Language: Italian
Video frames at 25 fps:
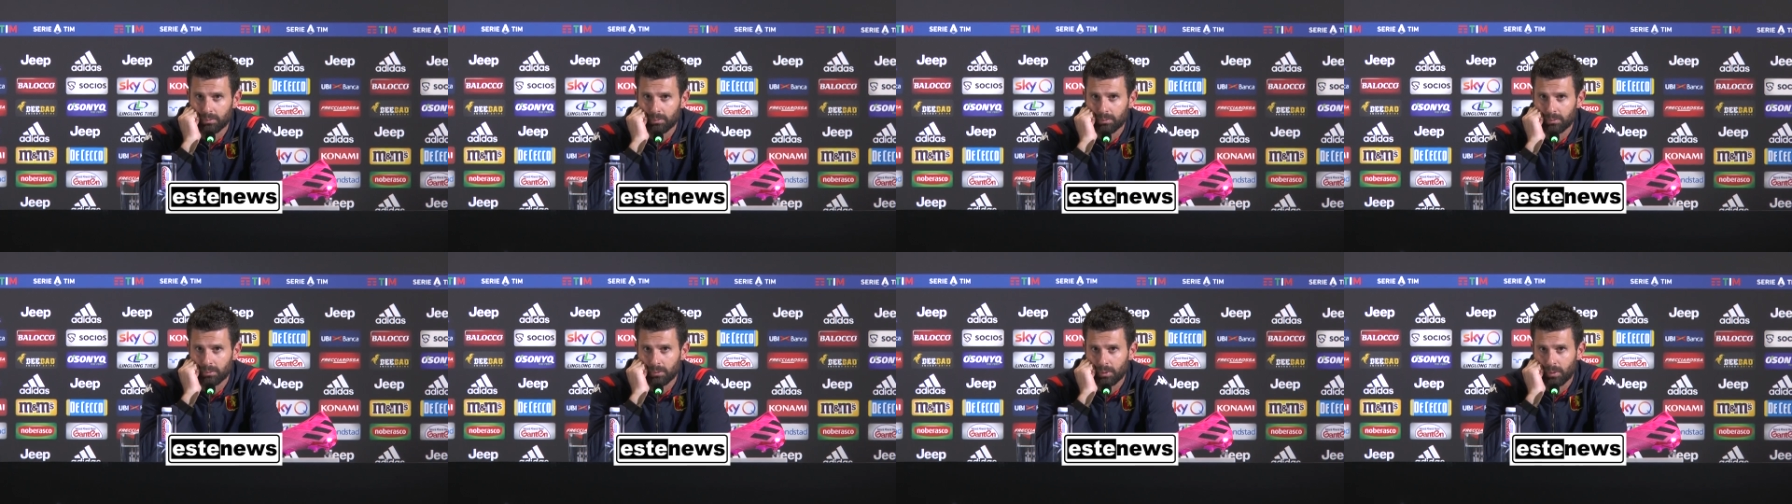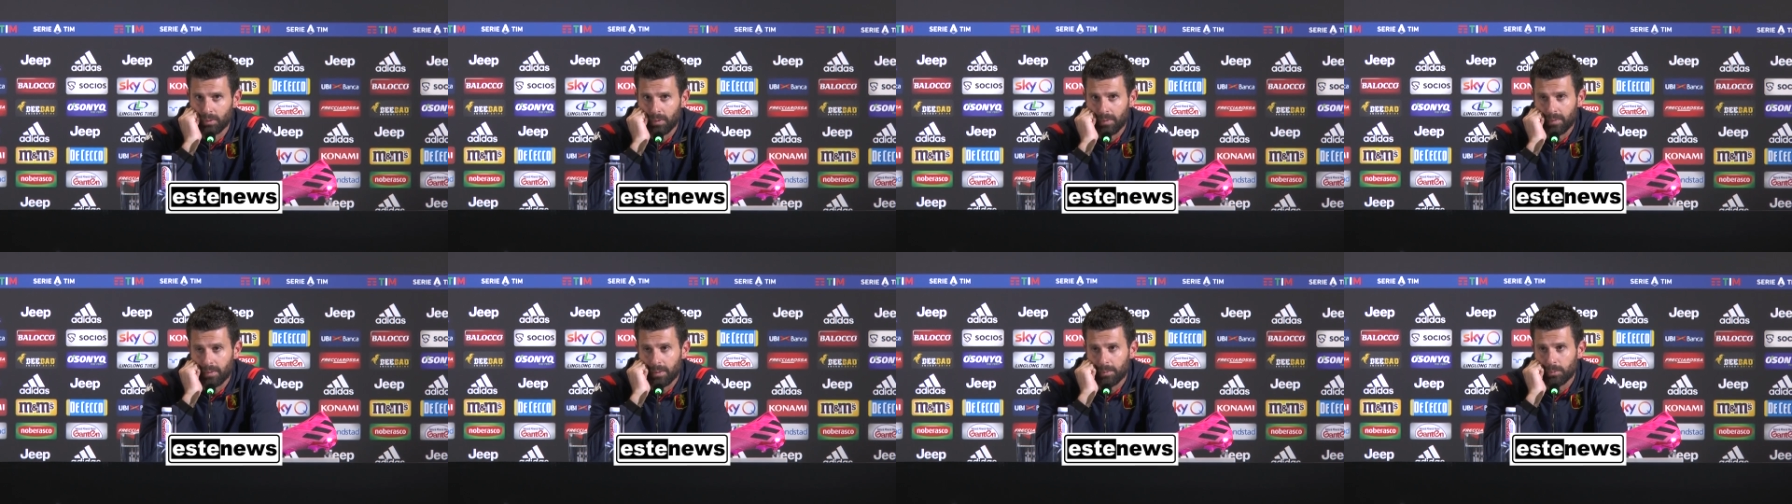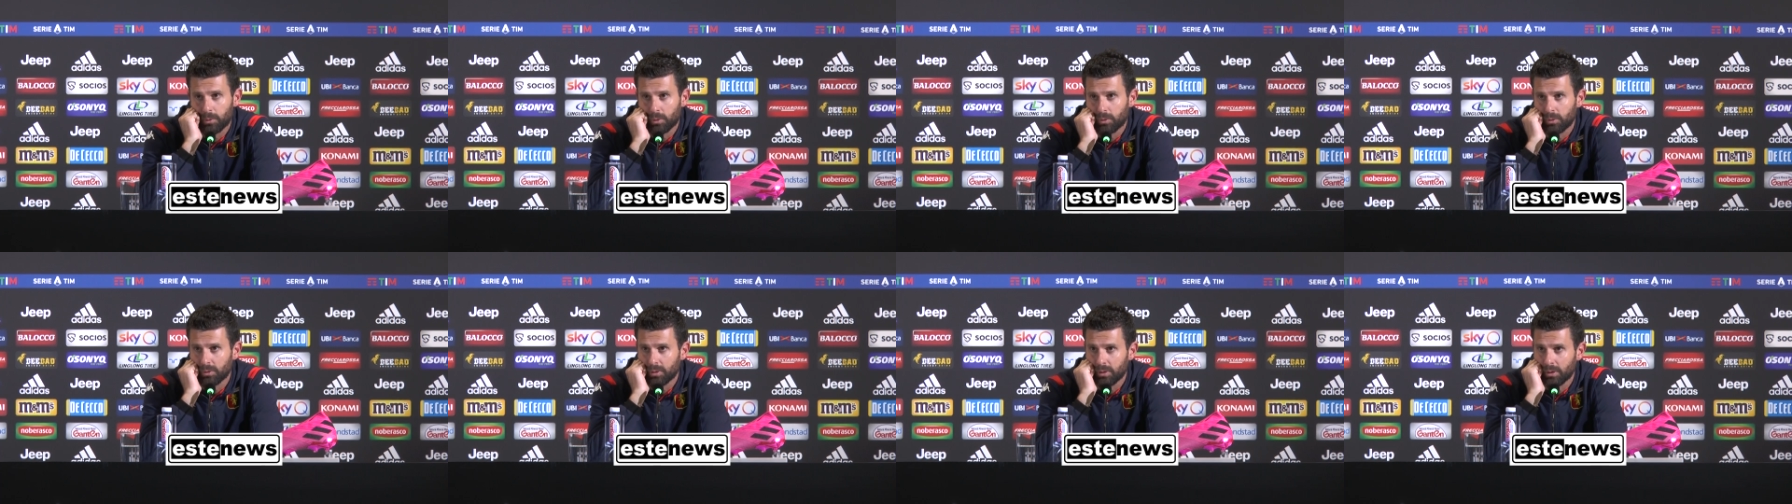
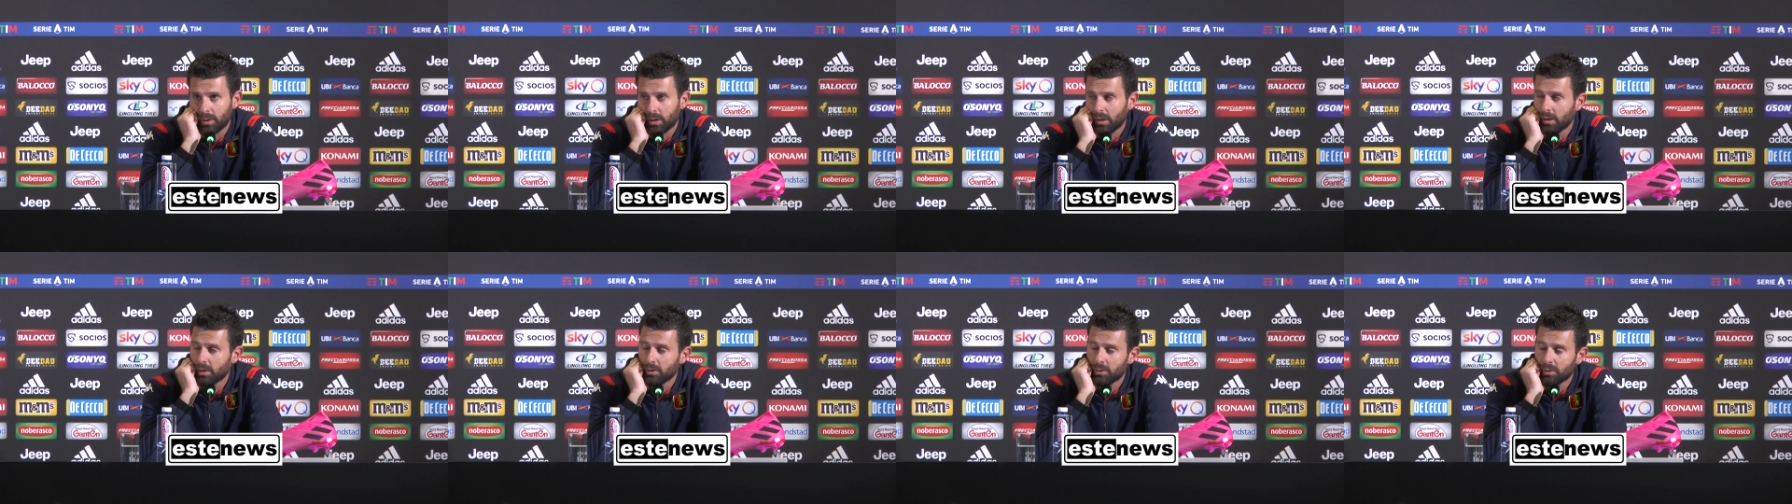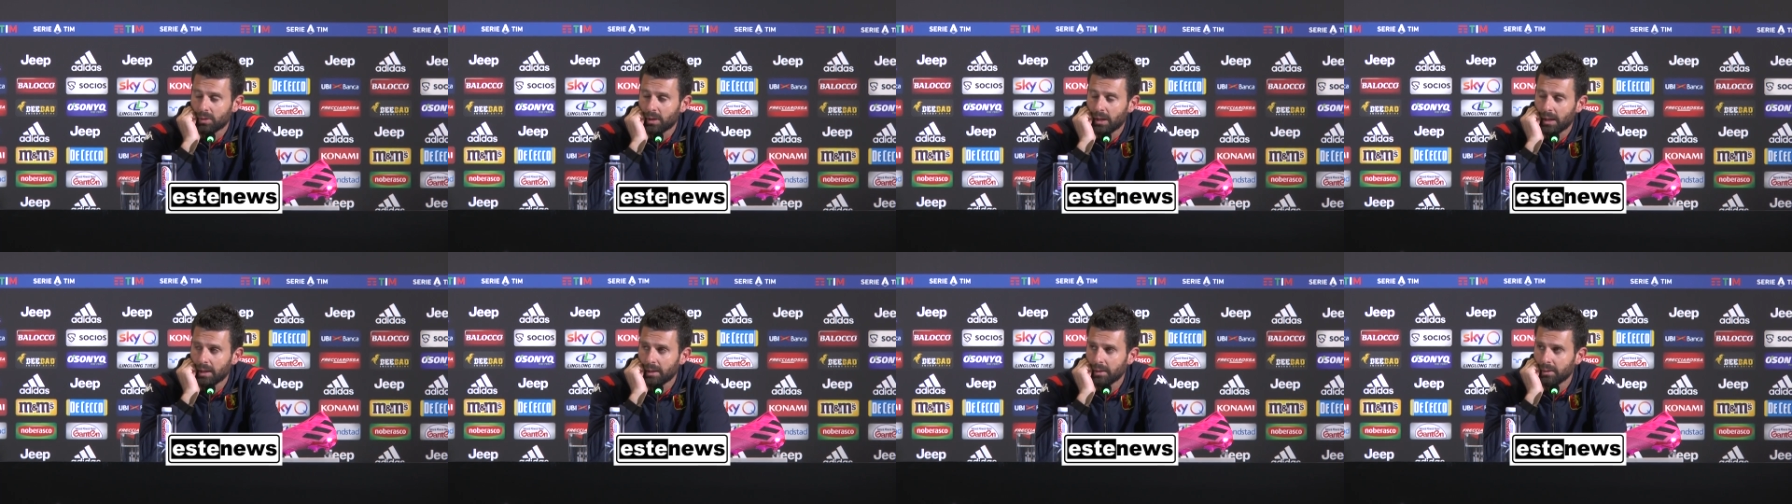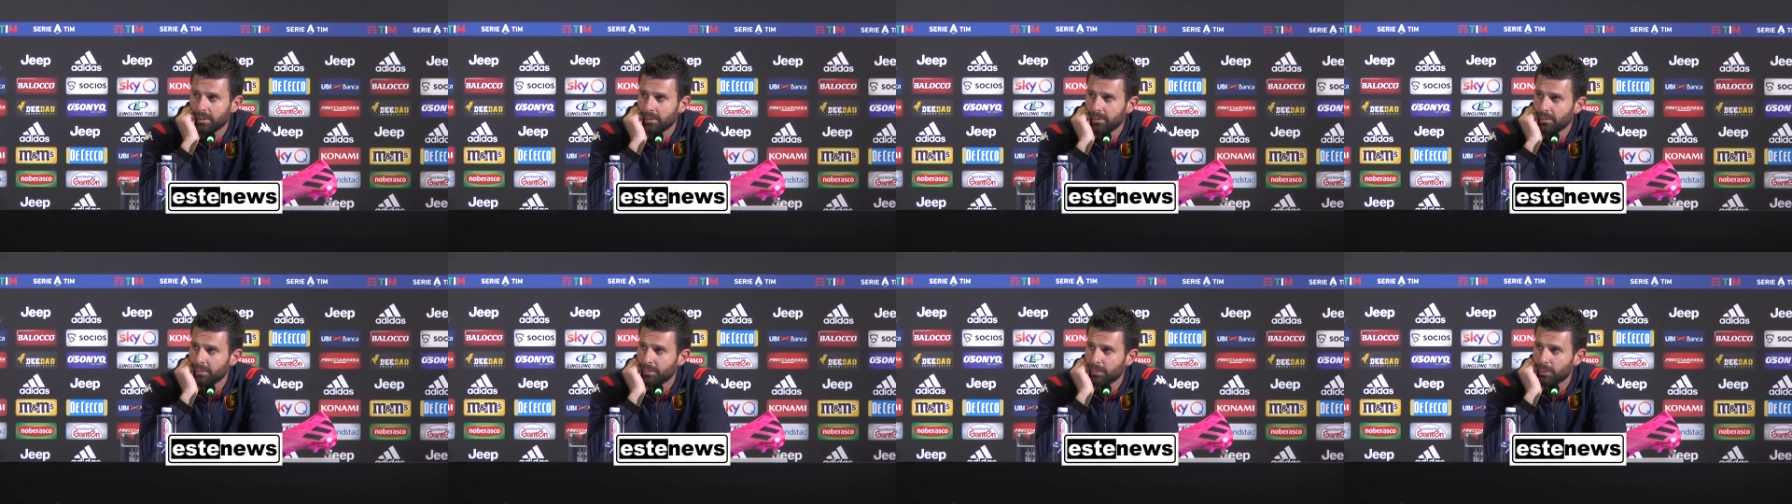dovevamo continuare a giocare,
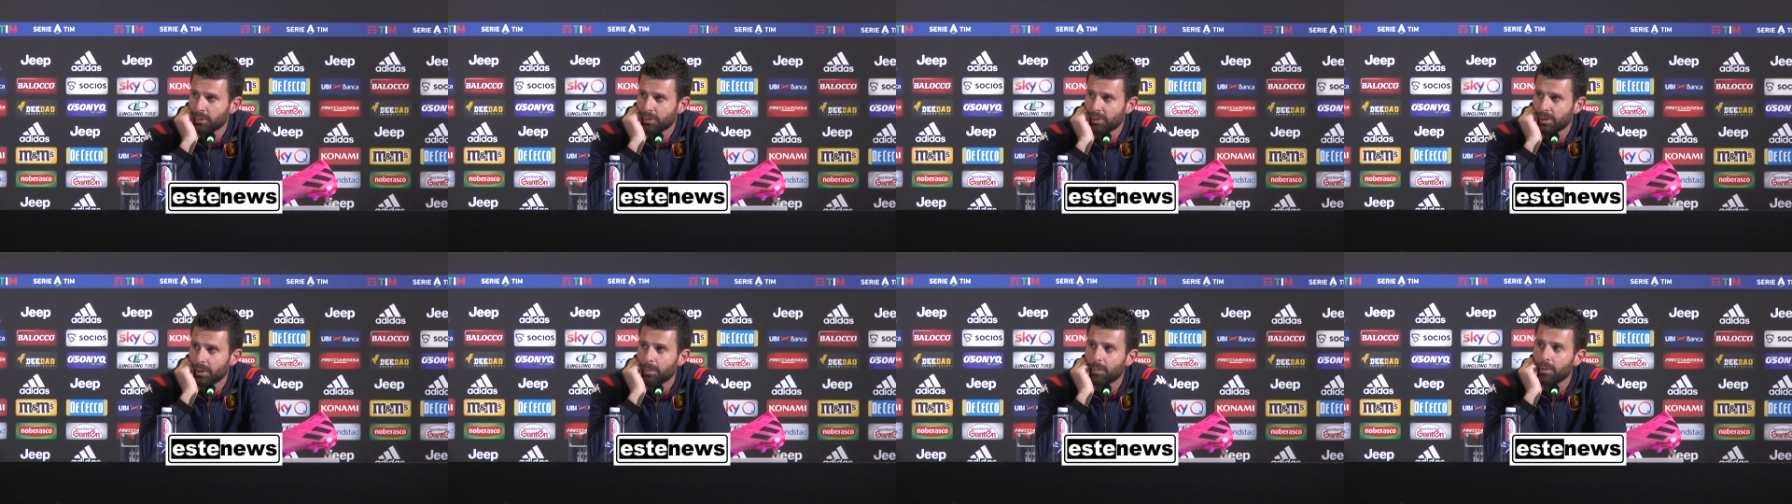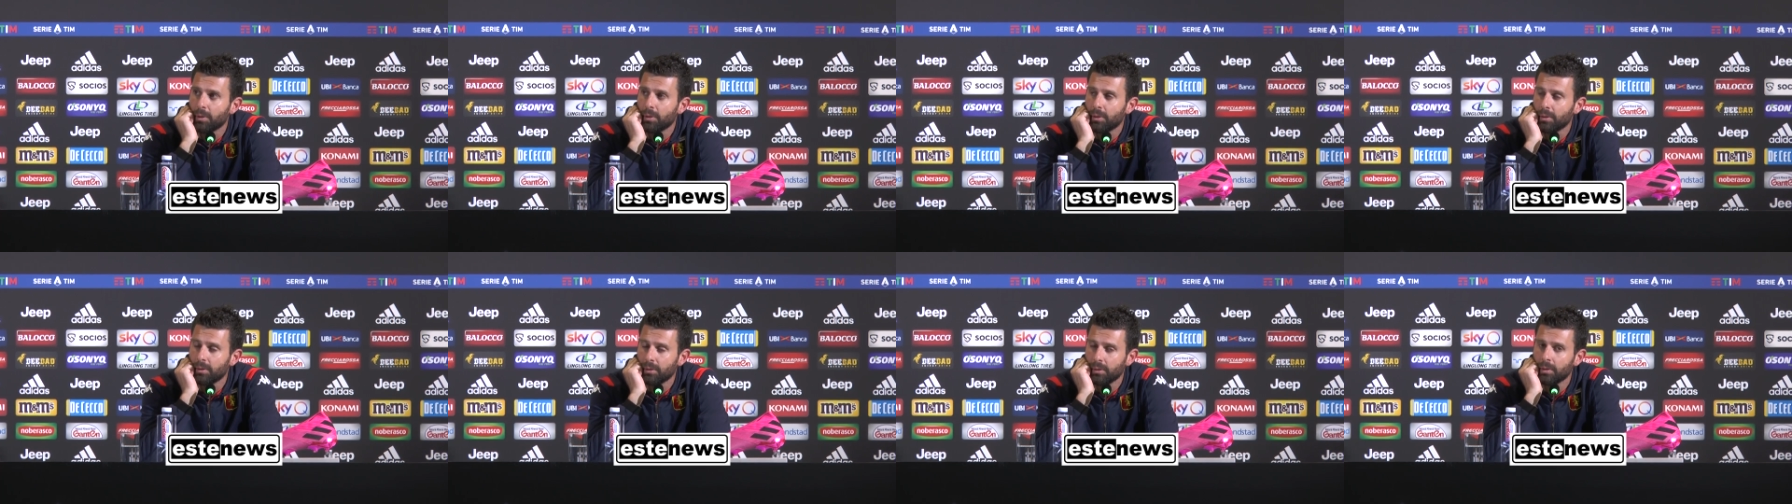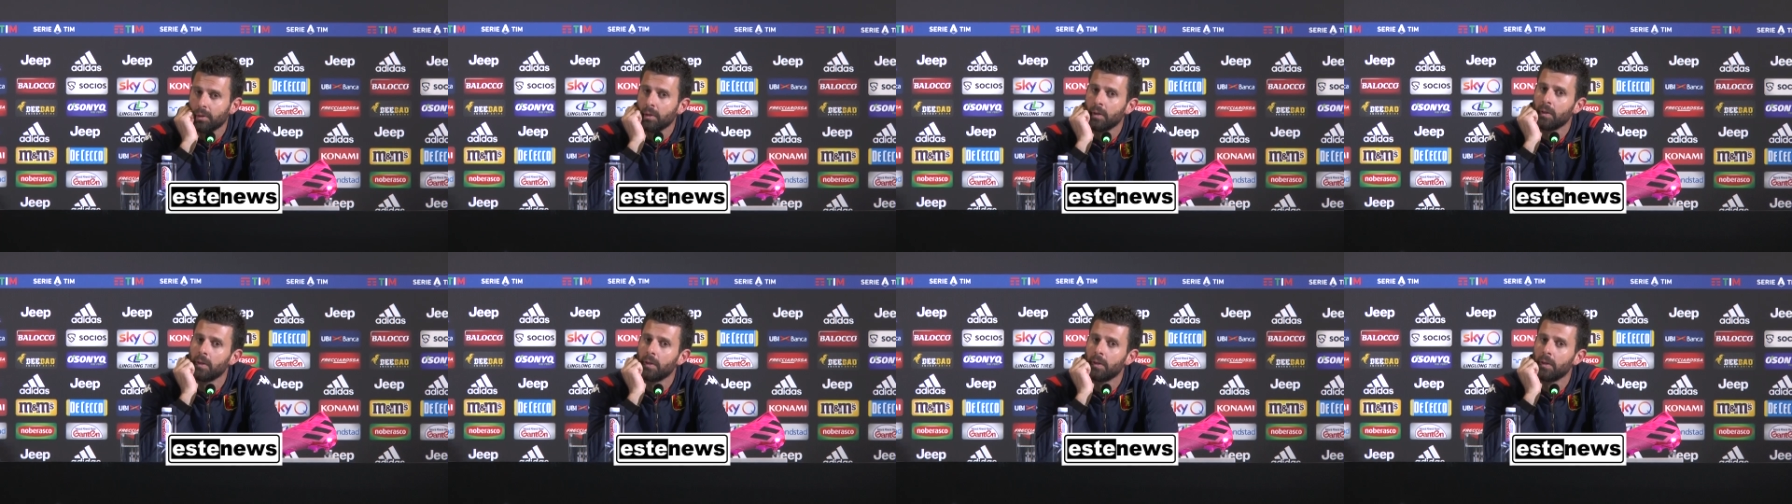non possiamo